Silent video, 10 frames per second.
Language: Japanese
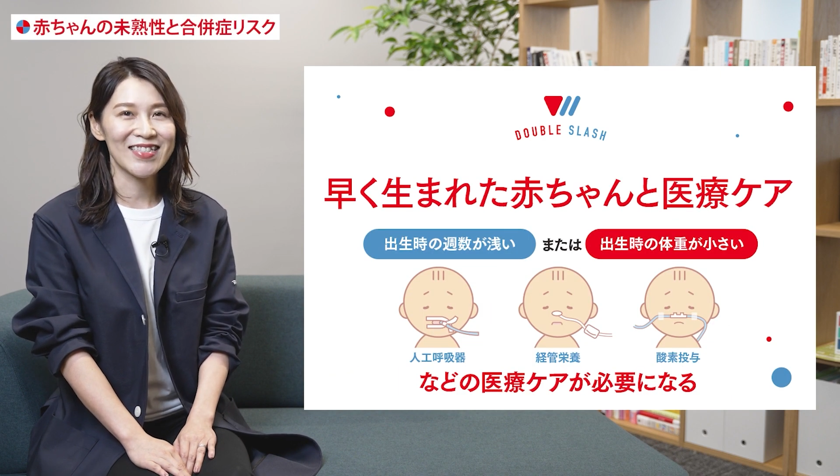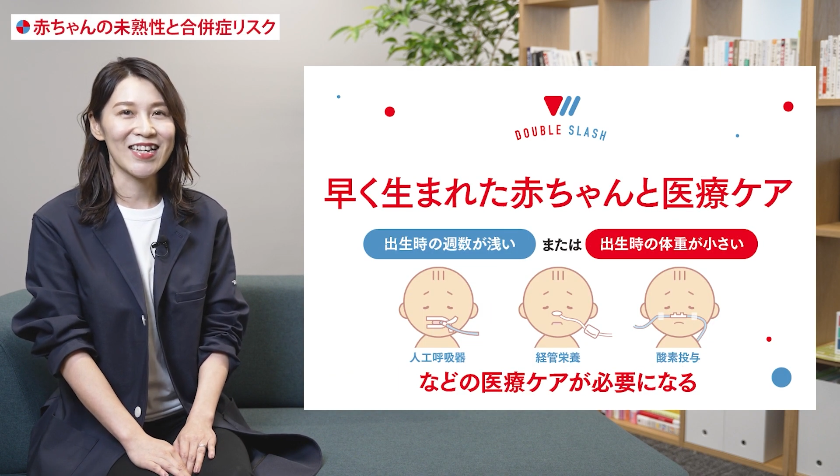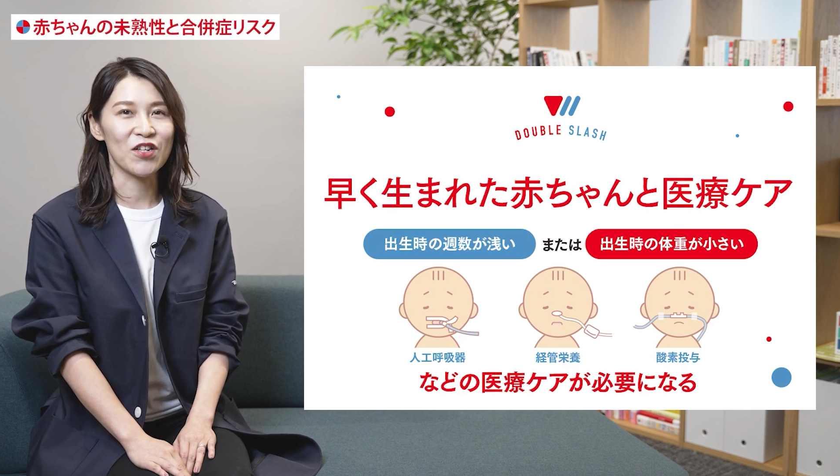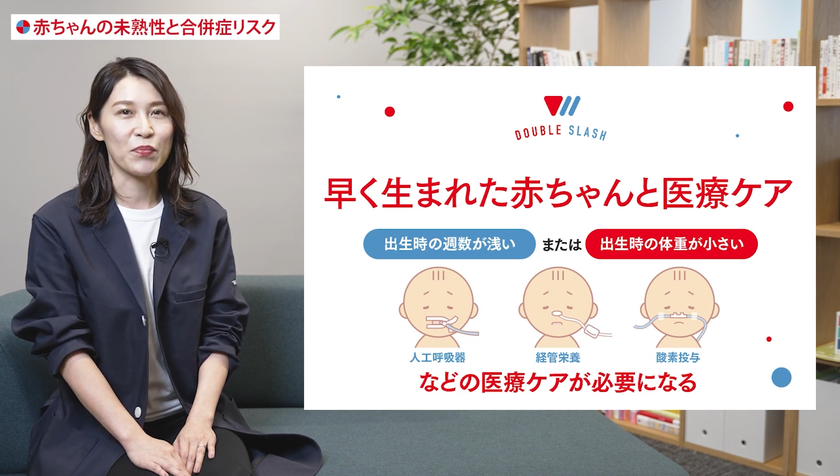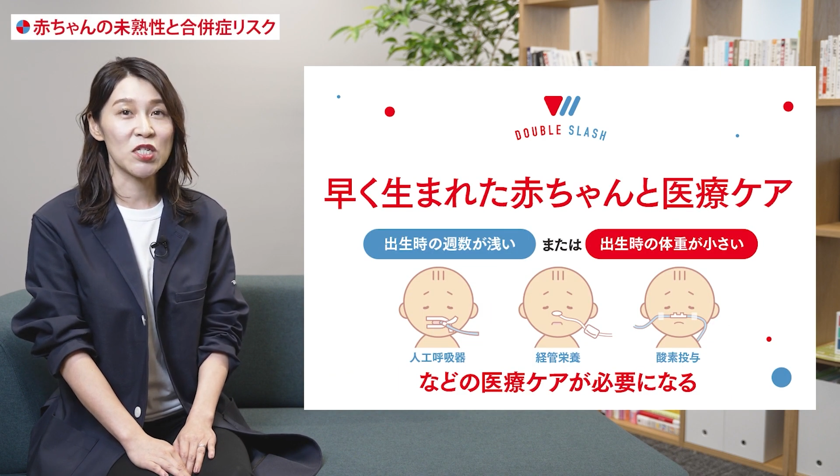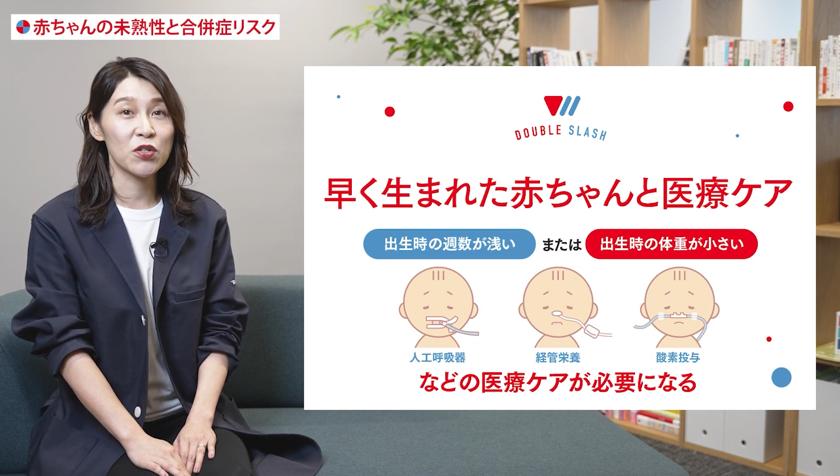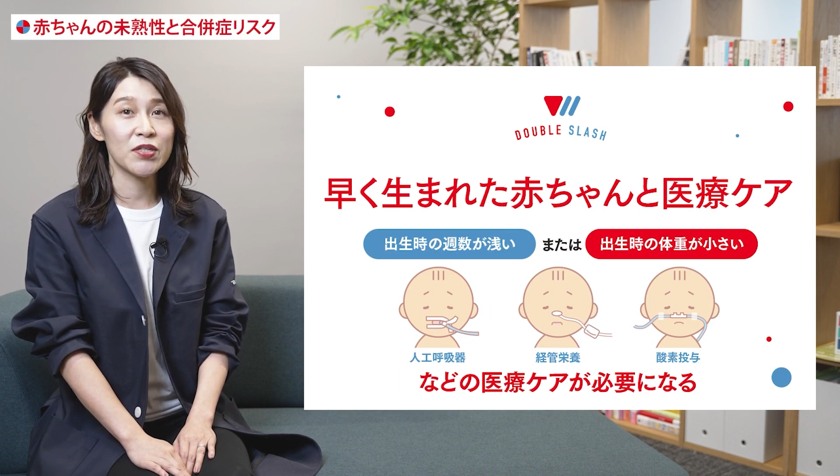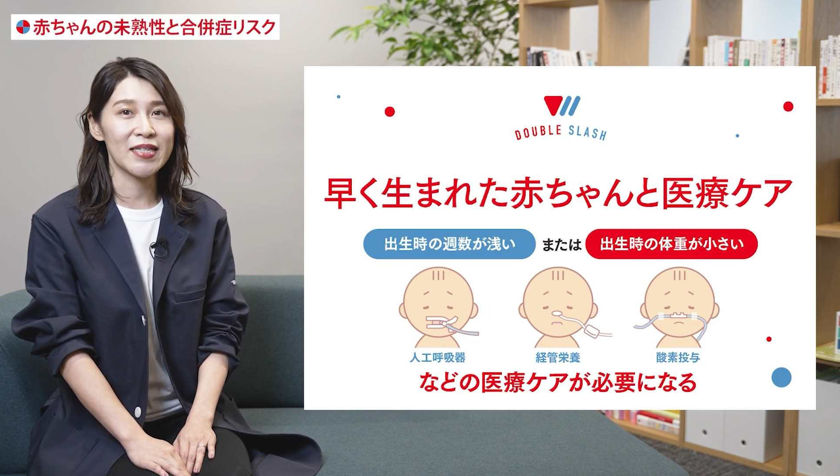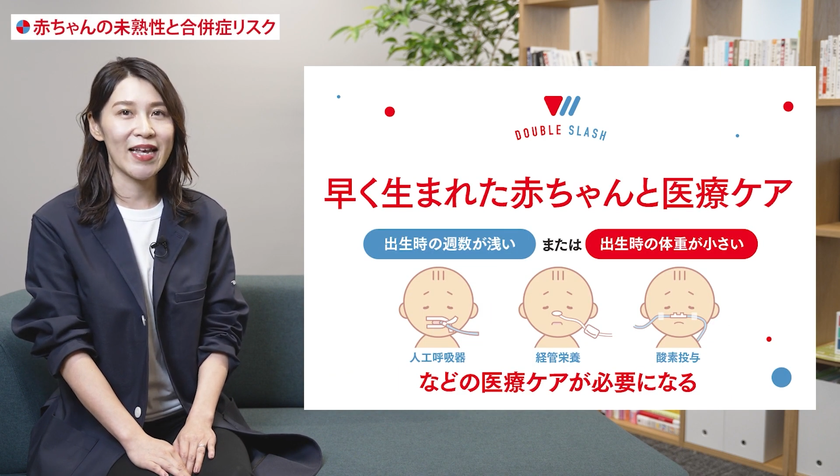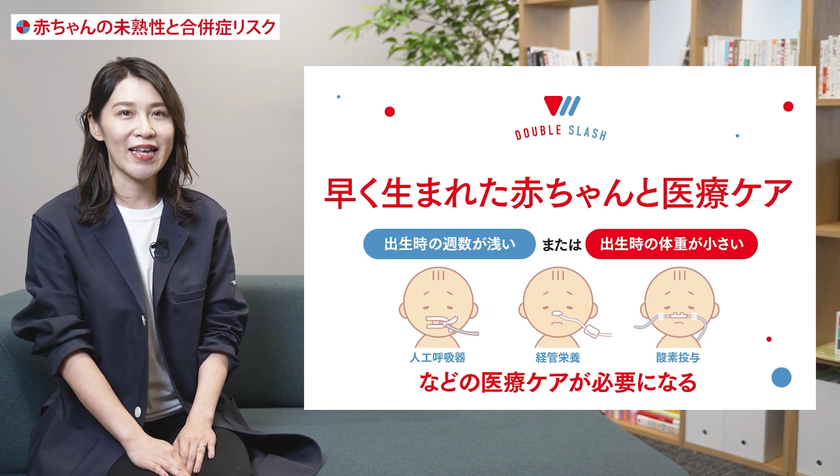ちゃんの未熟
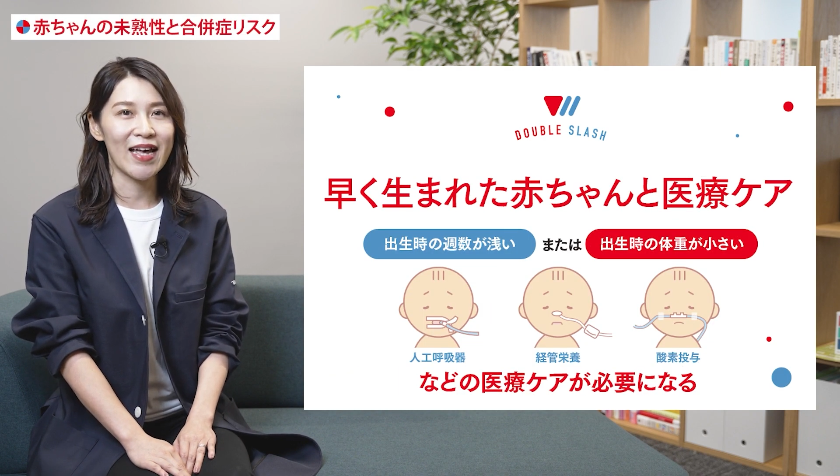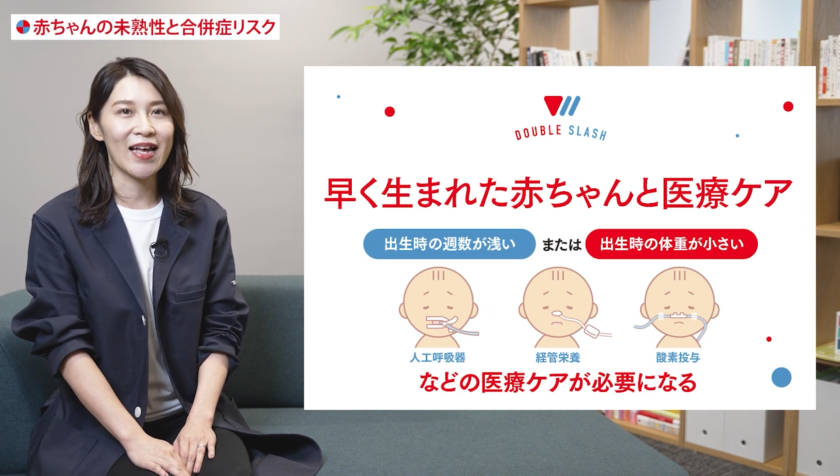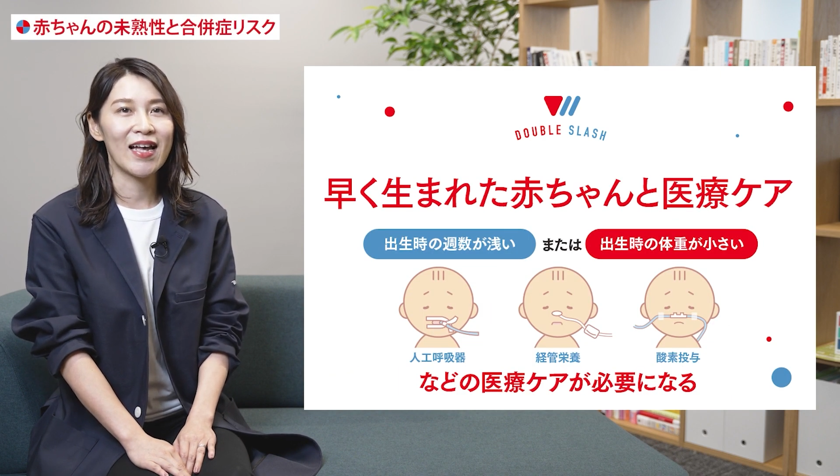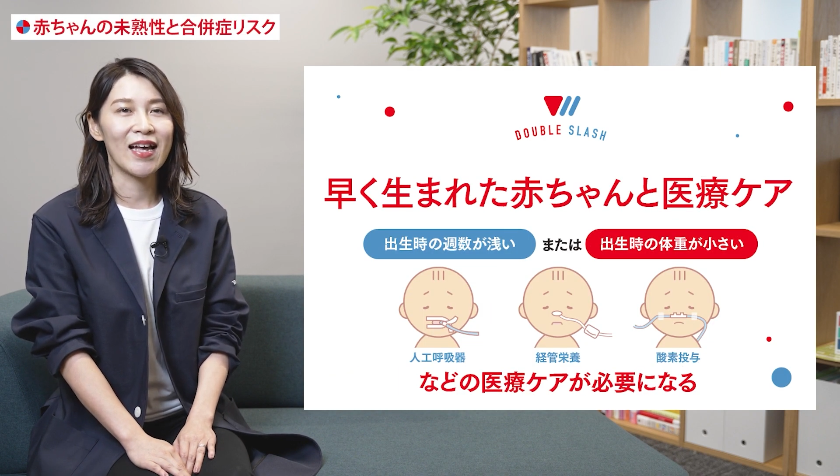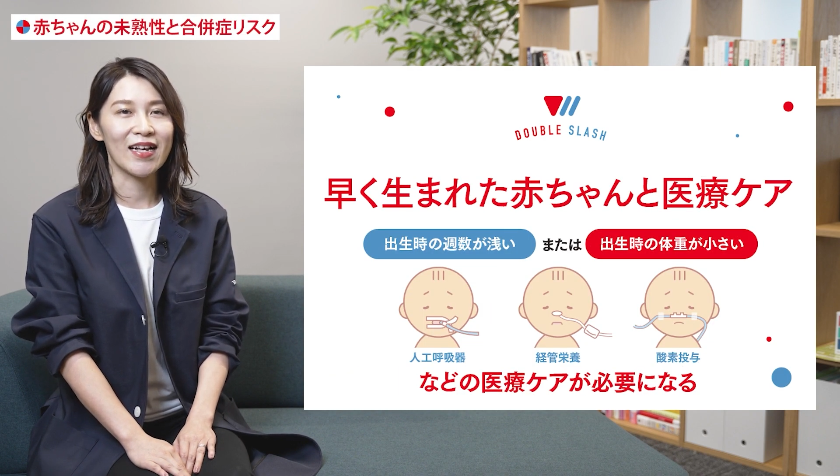性や